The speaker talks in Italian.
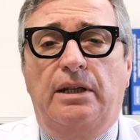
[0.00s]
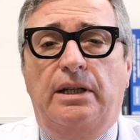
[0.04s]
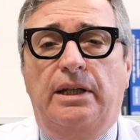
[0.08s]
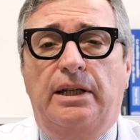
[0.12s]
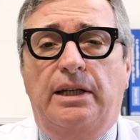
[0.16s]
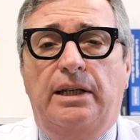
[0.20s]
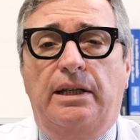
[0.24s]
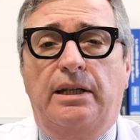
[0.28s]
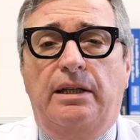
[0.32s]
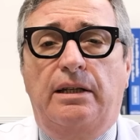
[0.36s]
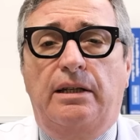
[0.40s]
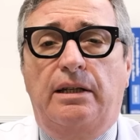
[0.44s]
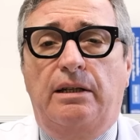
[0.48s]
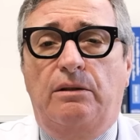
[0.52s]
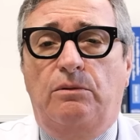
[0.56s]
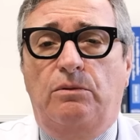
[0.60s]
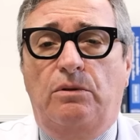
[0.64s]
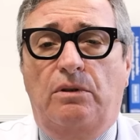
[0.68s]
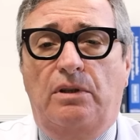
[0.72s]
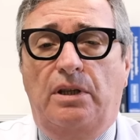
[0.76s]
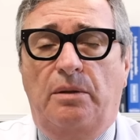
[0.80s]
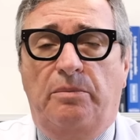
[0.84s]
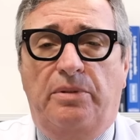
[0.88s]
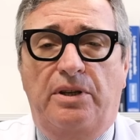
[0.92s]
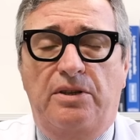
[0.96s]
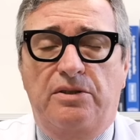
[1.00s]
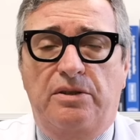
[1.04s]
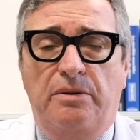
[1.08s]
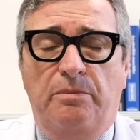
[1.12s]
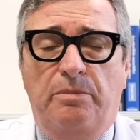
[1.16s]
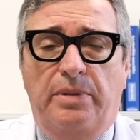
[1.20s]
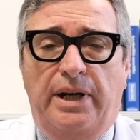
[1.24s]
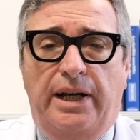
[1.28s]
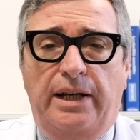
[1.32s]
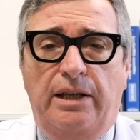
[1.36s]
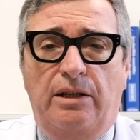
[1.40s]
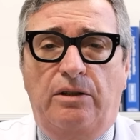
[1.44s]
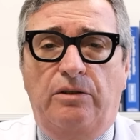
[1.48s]
eh, uno dei
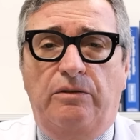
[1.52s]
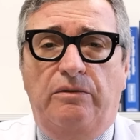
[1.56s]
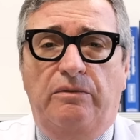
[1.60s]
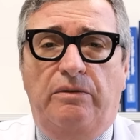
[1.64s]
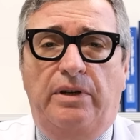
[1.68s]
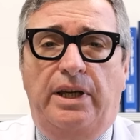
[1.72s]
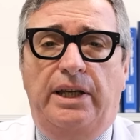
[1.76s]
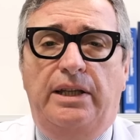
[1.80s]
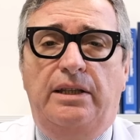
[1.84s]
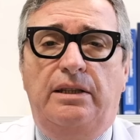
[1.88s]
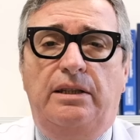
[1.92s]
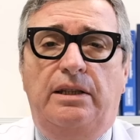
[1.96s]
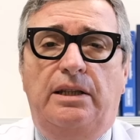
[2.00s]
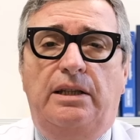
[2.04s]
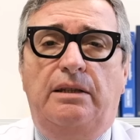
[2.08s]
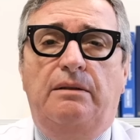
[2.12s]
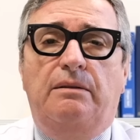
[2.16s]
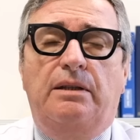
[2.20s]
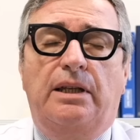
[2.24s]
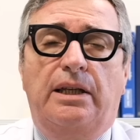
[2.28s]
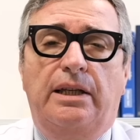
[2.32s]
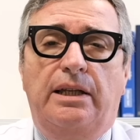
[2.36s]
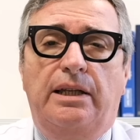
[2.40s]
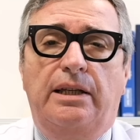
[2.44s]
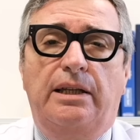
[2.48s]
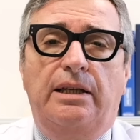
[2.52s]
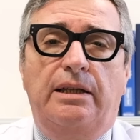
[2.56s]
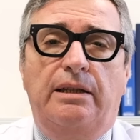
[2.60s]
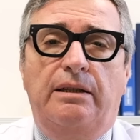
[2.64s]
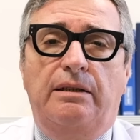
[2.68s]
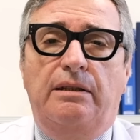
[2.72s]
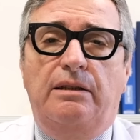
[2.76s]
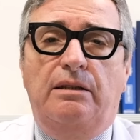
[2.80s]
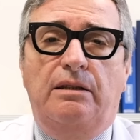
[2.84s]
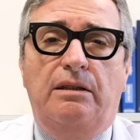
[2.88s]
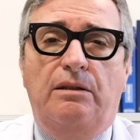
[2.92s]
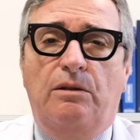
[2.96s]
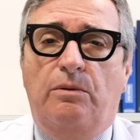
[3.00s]
principali convegni eh,
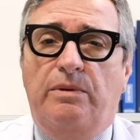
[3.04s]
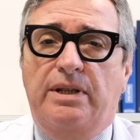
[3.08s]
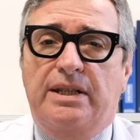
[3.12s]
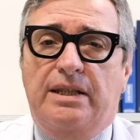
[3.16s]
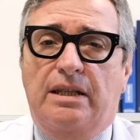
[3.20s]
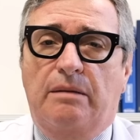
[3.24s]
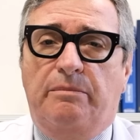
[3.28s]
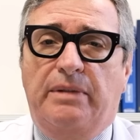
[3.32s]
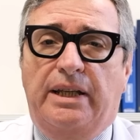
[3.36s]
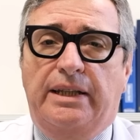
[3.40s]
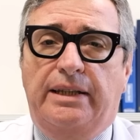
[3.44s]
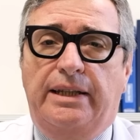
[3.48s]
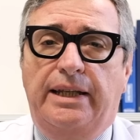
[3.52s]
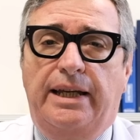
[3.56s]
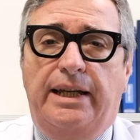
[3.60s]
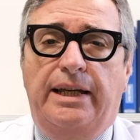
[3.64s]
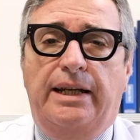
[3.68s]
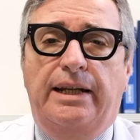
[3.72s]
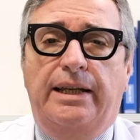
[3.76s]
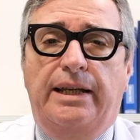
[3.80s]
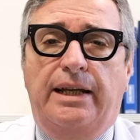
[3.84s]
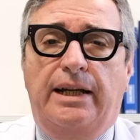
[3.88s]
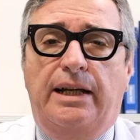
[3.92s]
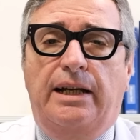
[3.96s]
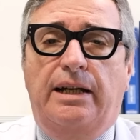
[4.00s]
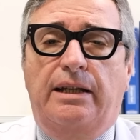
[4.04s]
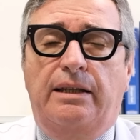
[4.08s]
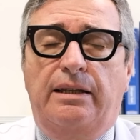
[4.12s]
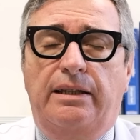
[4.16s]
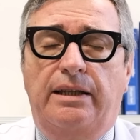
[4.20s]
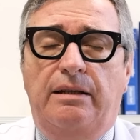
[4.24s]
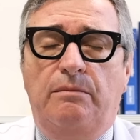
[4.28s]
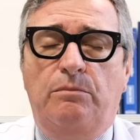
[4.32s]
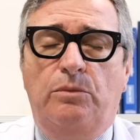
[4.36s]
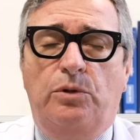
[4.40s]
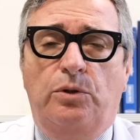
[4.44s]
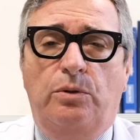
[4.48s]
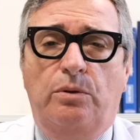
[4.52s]
in questa materia
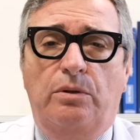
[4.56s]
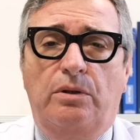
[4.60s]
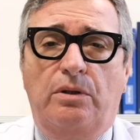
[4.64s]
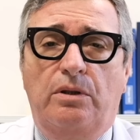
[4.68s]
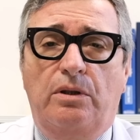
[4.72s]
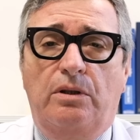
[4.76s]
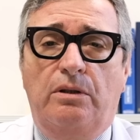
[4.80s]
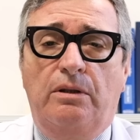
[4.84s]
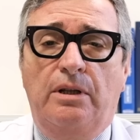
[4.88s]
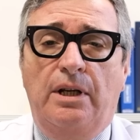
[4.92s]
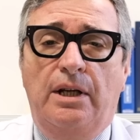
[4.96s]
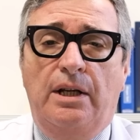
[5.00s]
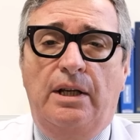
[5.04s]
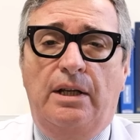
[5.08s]
nel mondo,